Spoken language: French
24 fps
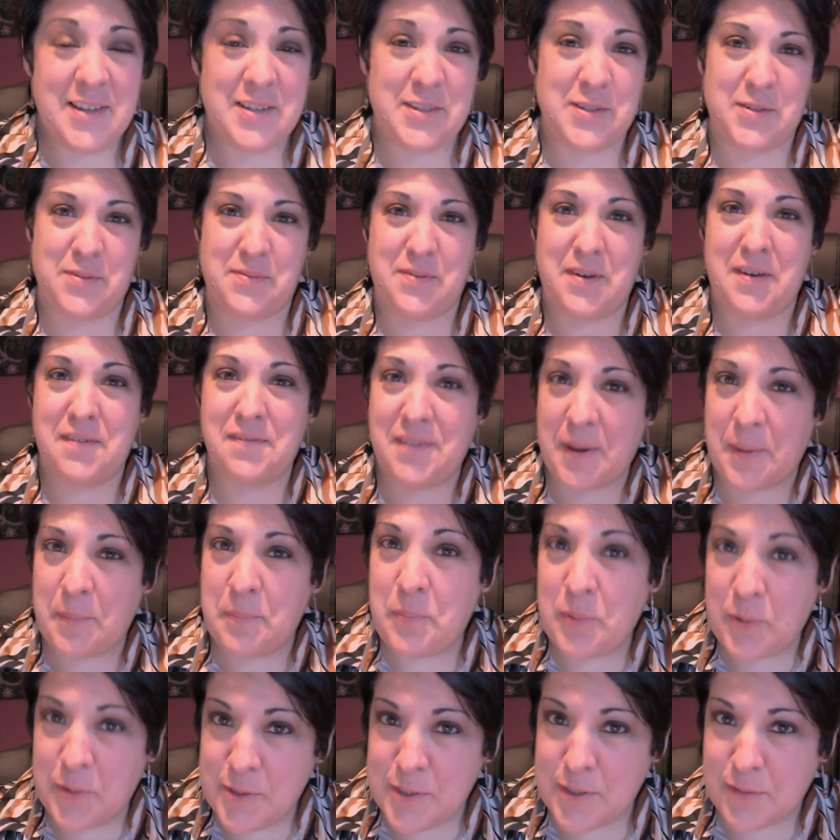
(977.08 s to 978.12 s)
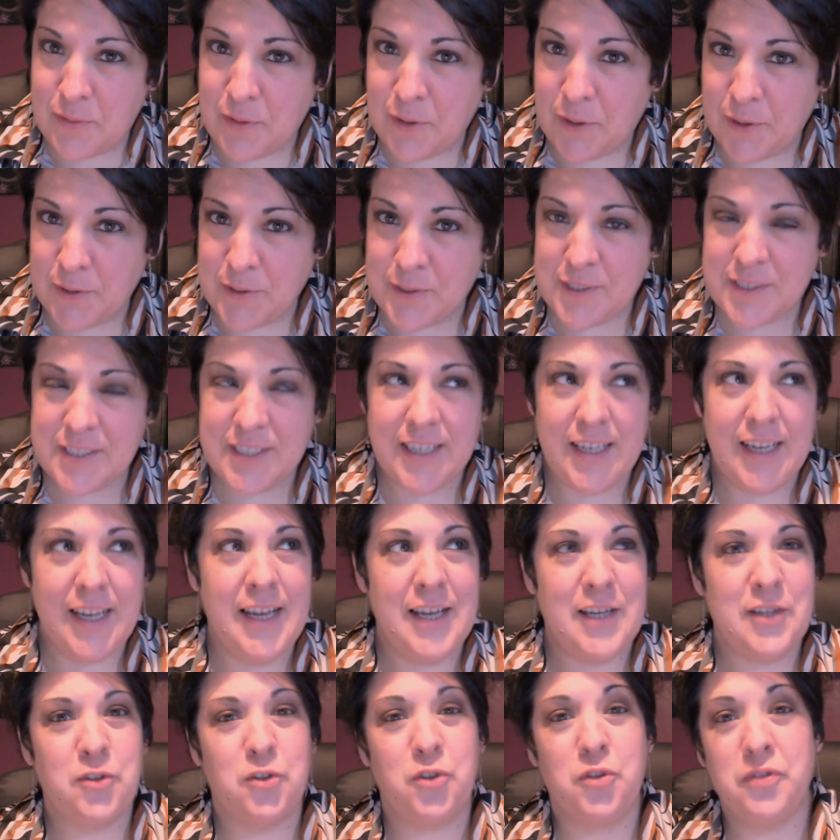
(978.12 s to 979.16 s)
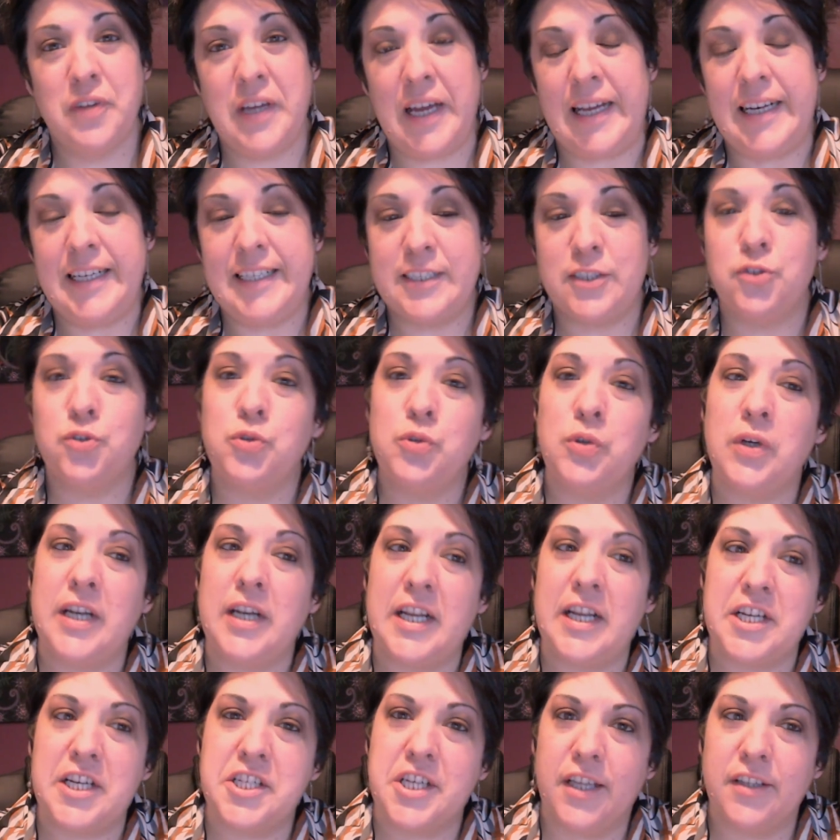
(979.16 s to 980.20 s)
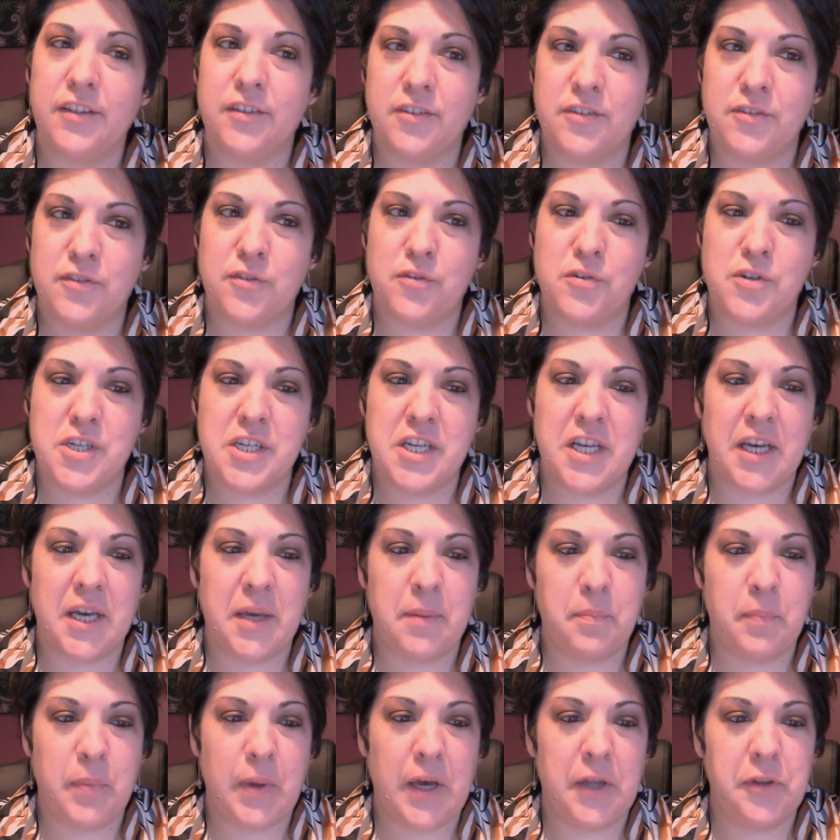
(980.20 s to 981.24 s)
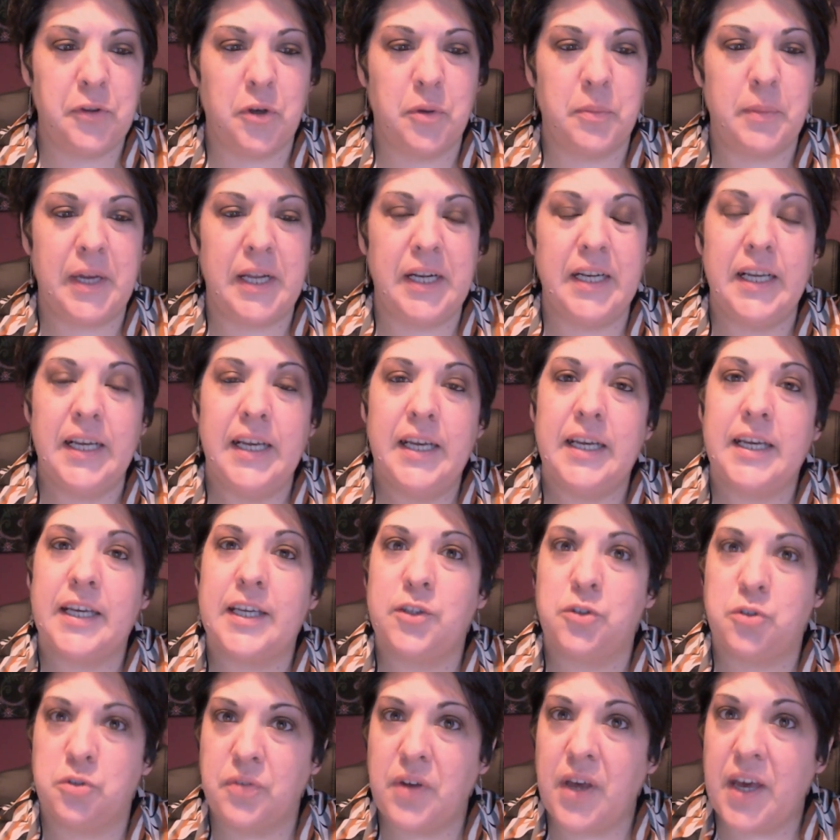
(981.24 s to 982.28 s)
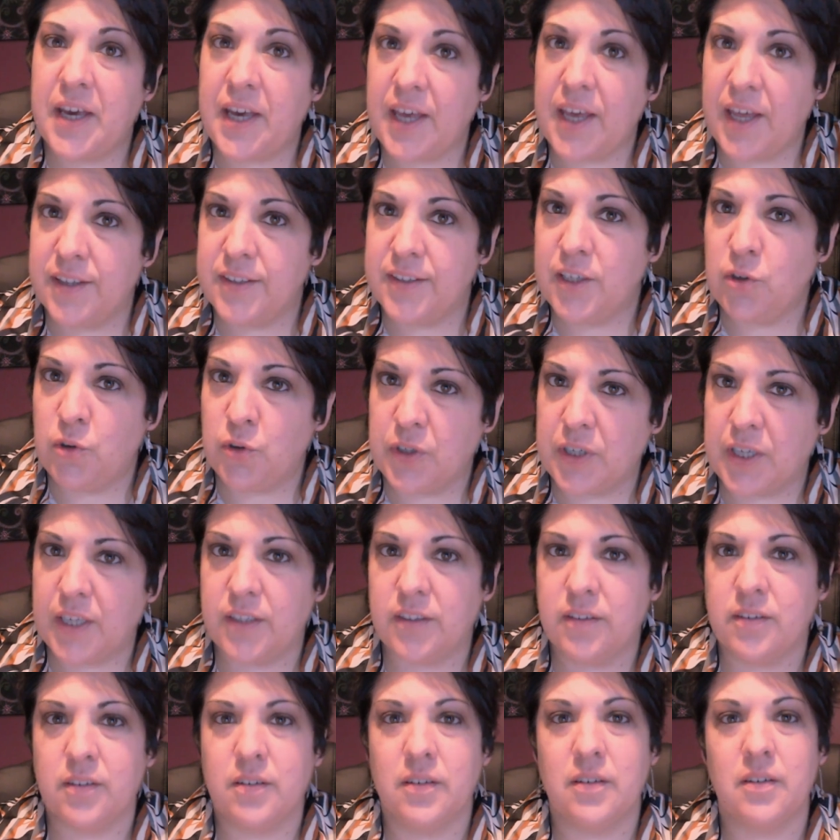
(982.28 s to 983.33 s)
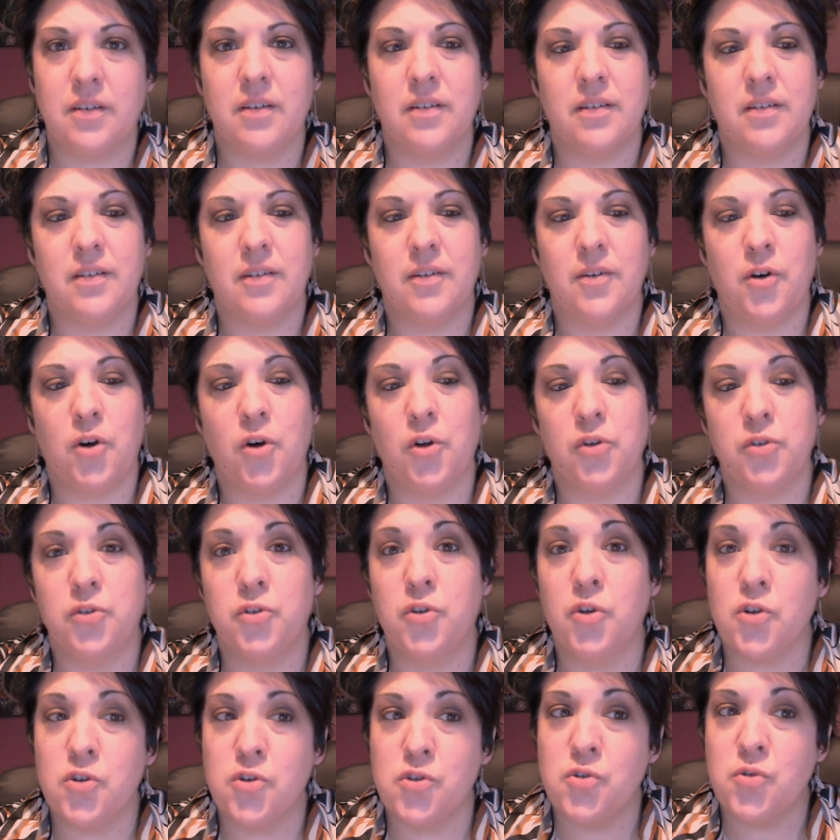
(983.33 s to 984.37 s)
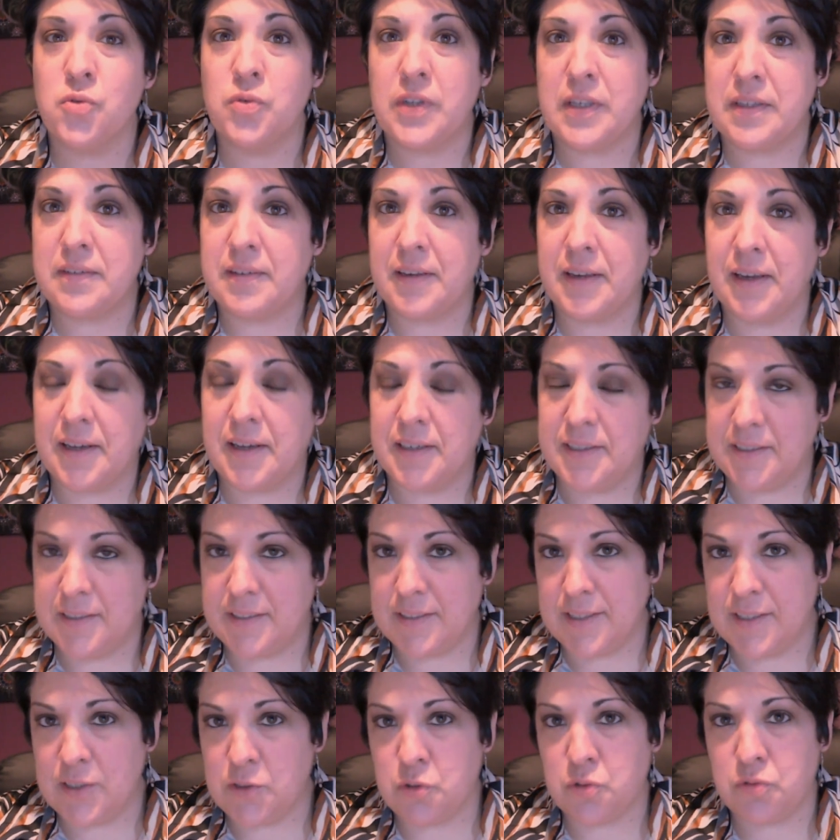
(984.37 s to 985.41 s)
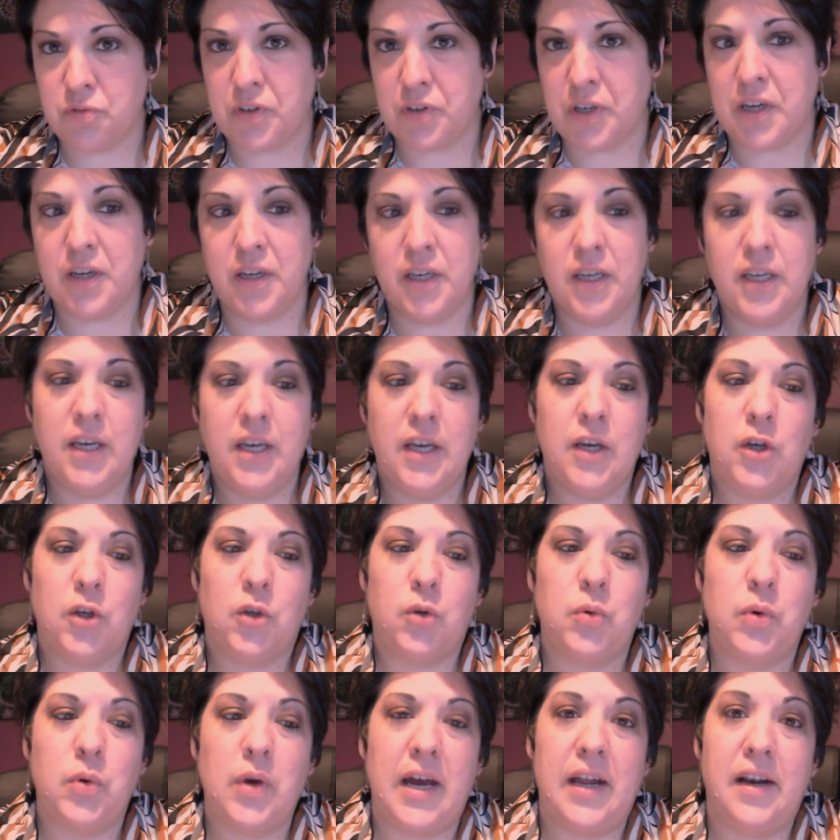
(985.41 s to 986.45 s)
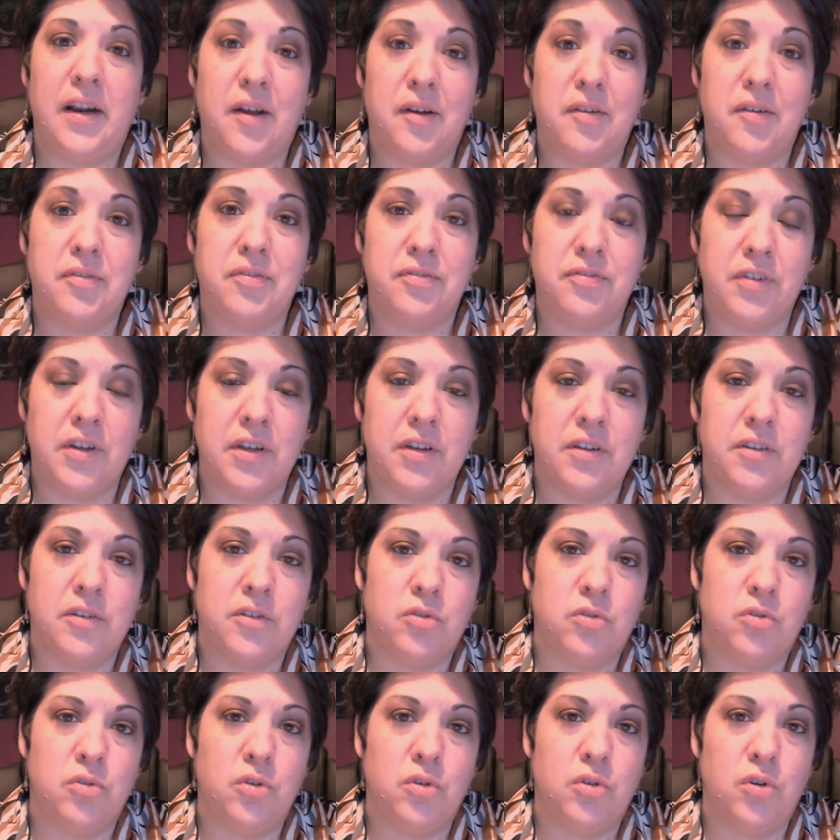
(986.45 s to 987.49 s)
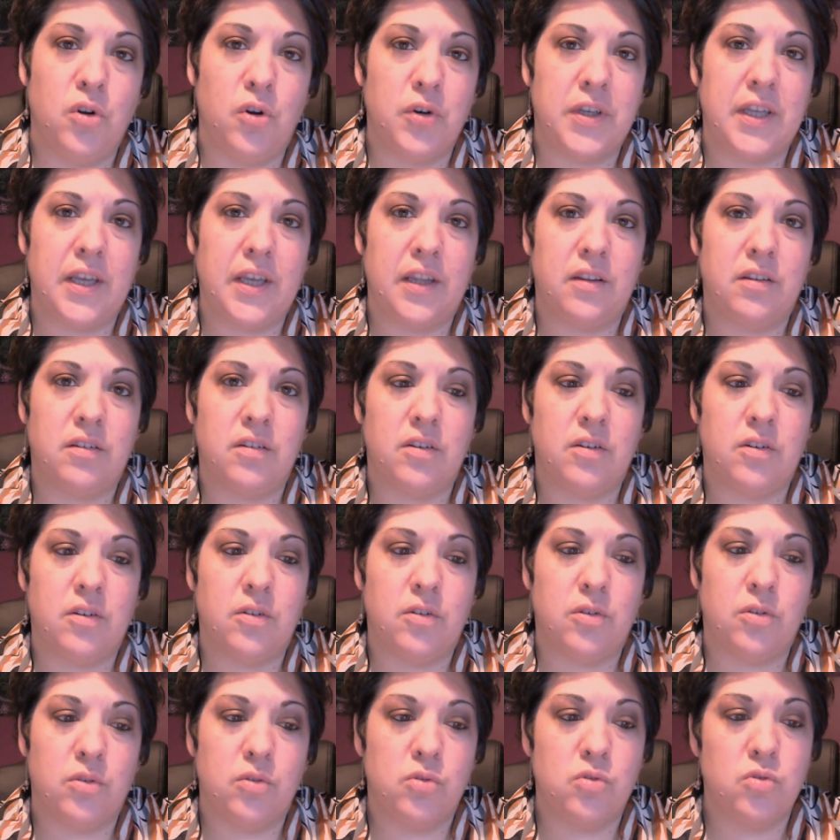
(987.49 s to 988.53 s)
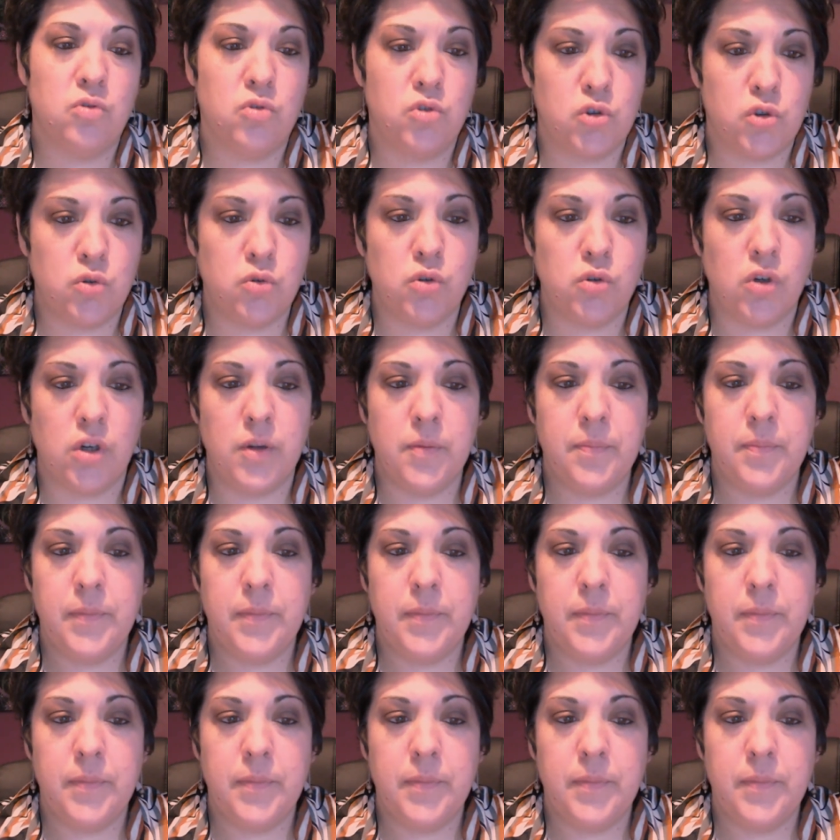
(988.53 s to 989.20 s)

tu vas faire pause Florence, tu vas aller sur la chaîne de JRM Paranormal et tu vas regarder l'enquête dans son intégralité et tu verras que à la fin de l'enquête euh, de jour,